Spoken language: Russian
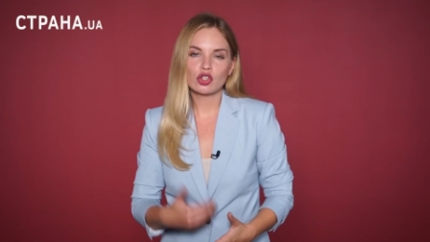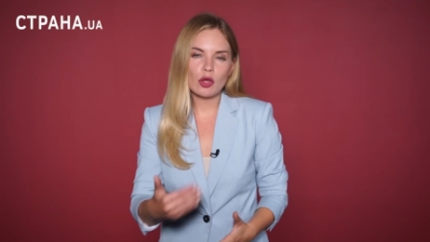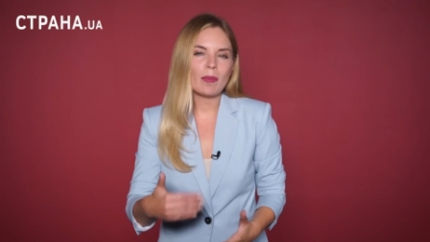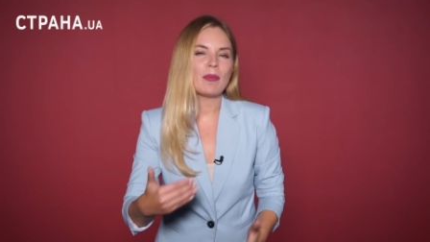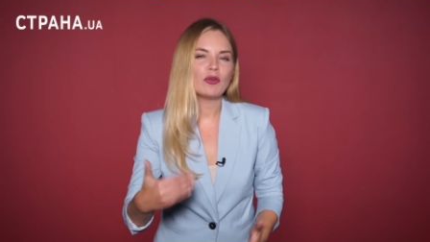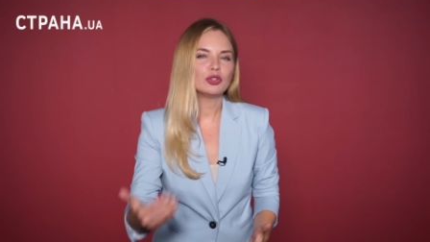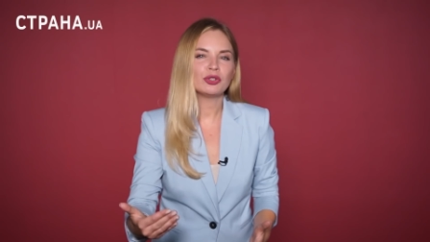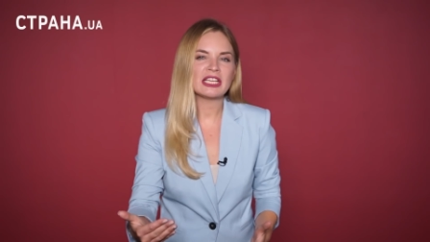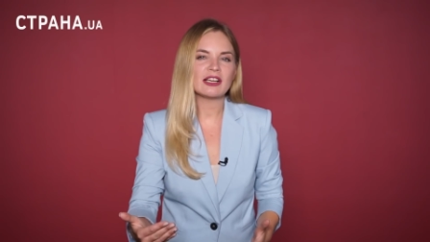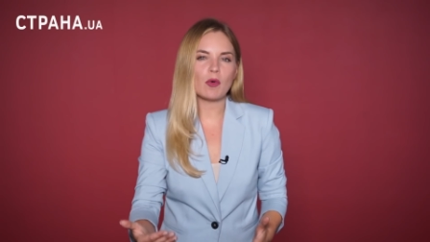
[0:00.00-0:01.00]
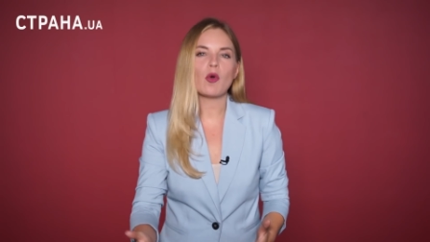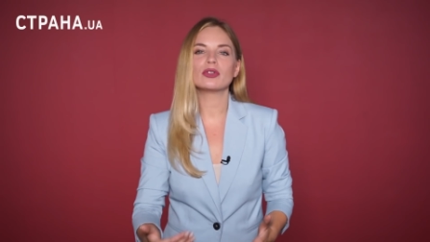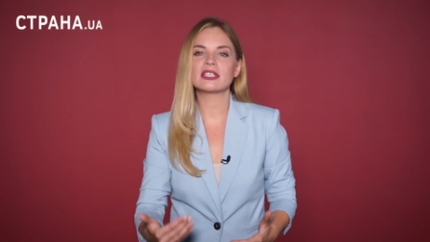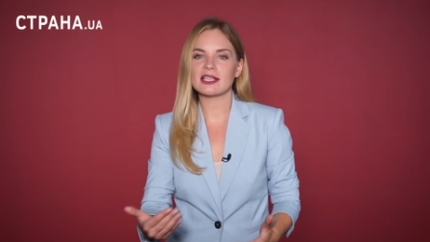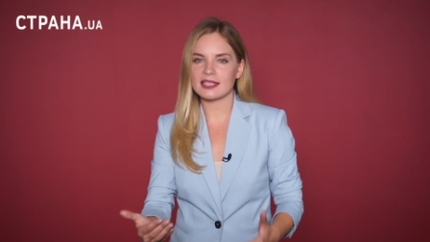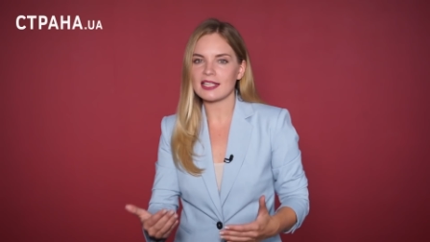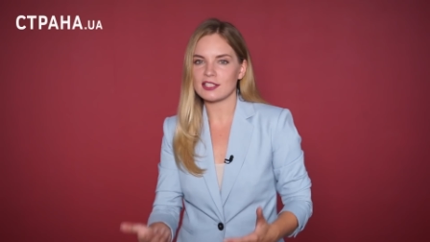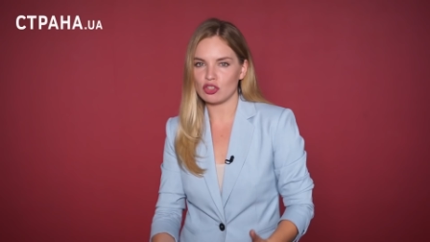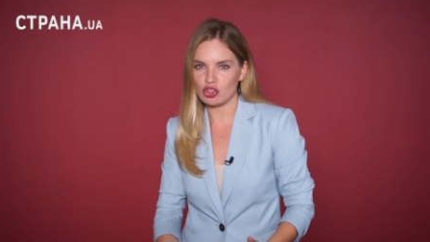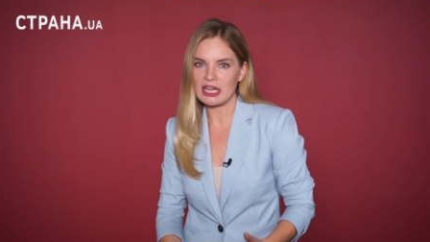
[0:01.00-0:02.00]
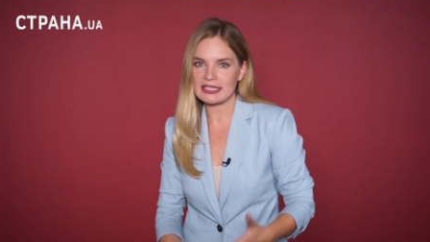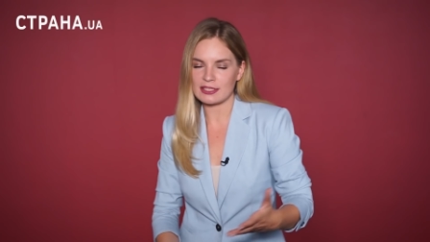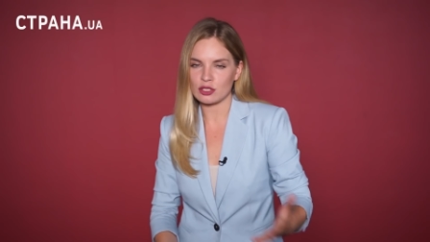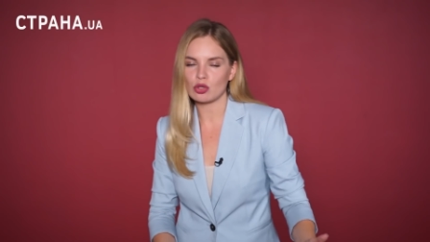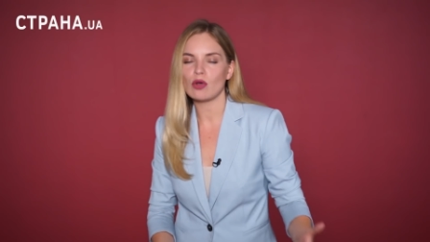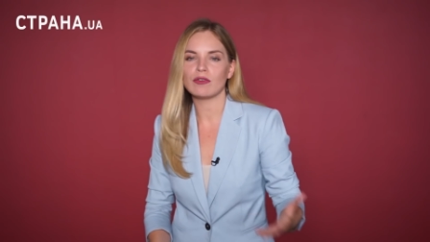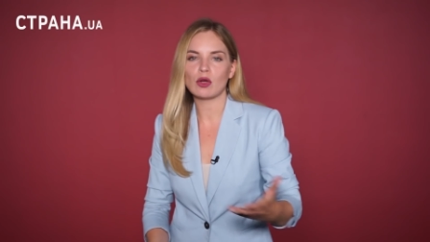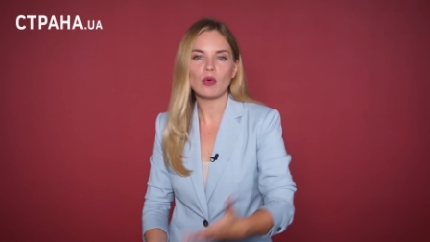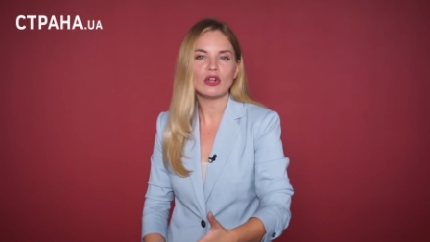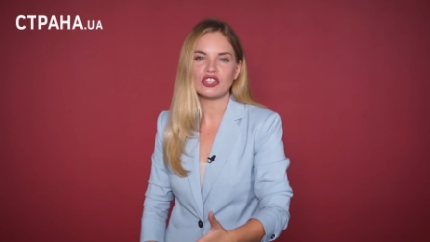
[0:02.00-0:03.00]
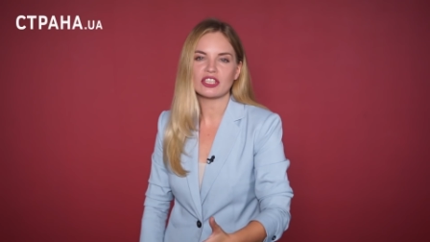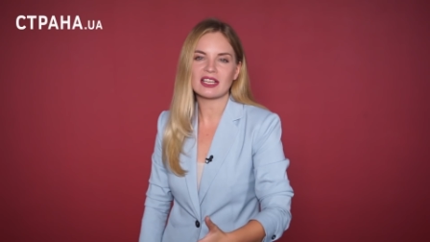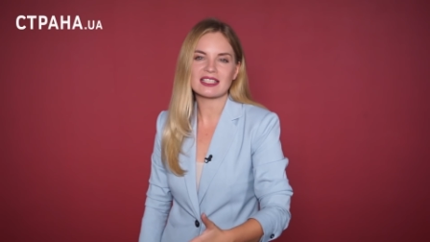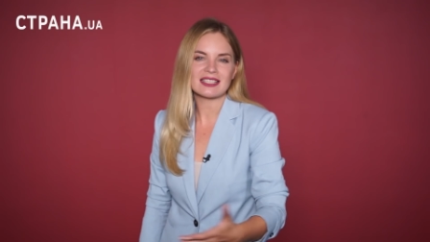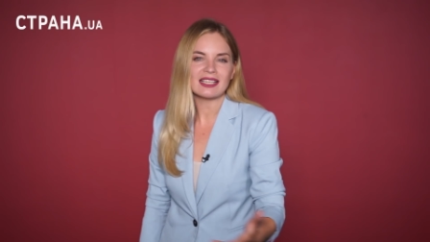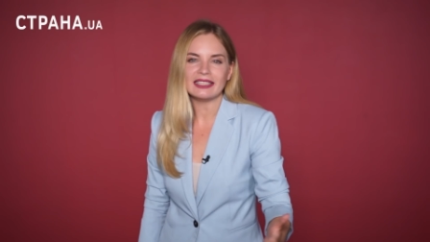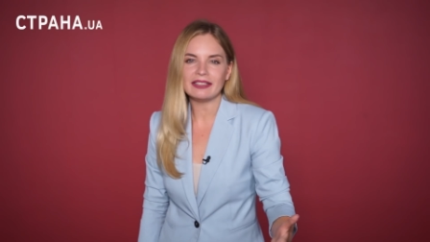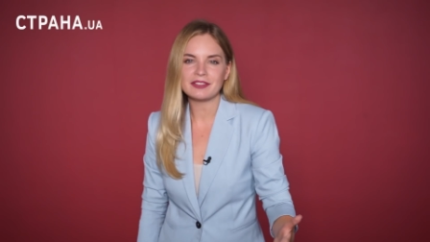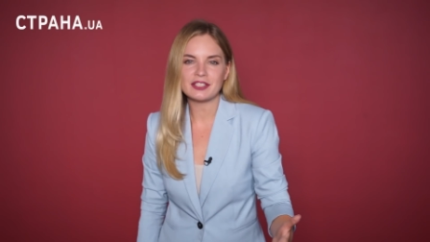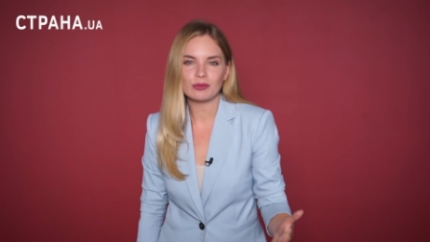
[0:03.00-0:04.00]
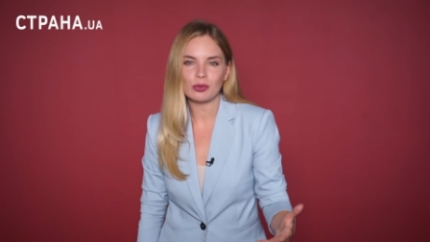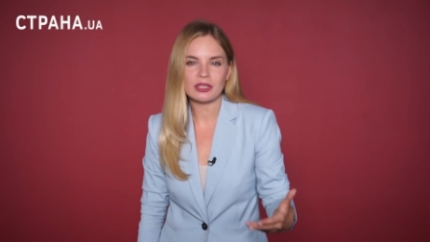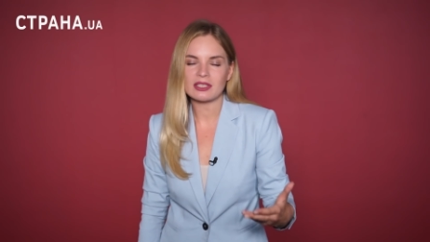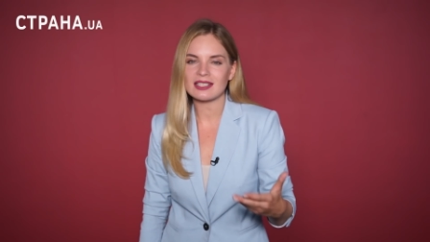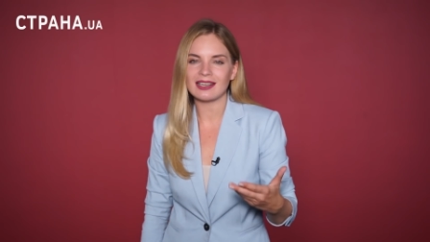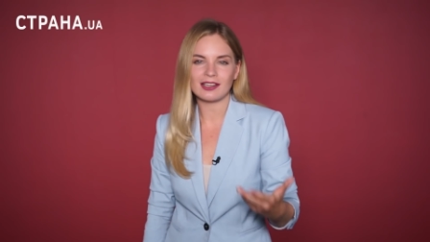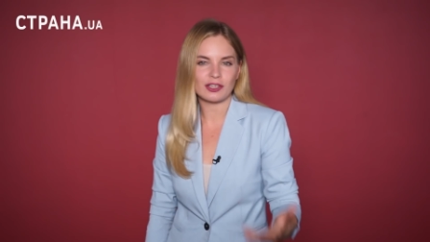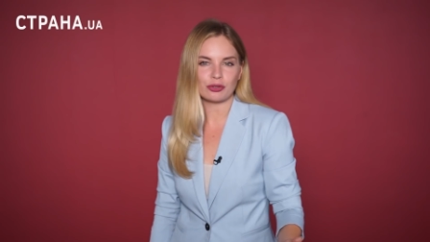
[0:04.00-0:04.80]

Что по поводу них могут сказать сейчас Сенцов и Кольченко задали всего несколько